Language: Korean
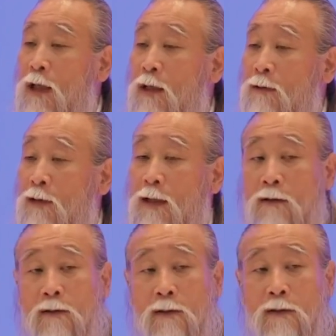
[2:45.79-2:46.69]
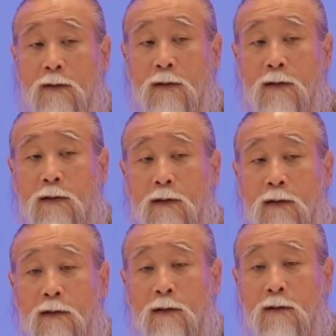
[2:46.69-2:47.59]
달라드나요?
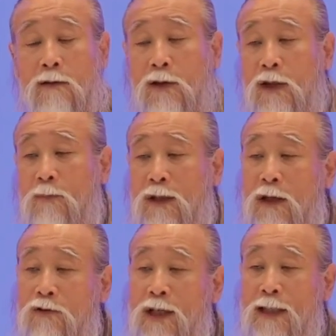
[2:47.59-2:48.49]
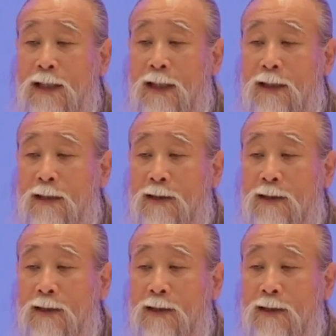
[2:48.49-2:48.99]
너들 멋대로 사니까.